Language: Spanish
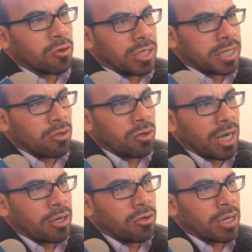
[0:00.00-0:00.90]
todo el
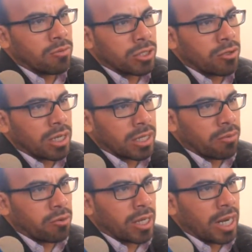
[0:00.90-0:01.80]
cedulario del Museo de
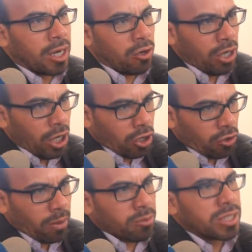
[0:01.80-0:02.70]
Arte Funerario,
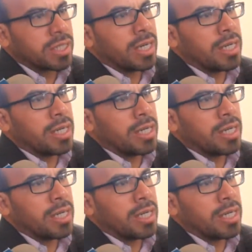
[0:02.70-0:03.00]
lo vamos a estar